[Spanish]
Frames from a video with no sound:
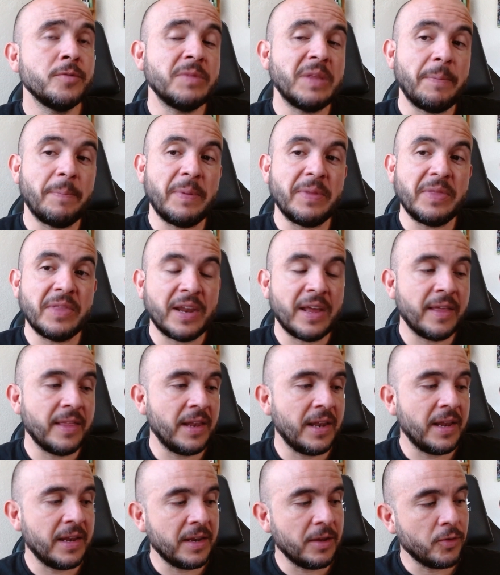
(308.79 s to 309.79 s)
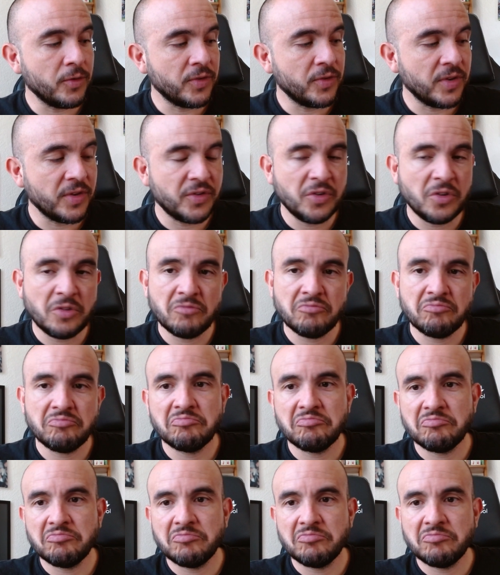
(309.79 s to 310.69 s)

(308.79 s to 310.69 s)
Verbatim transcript: Dependerá de la negociación.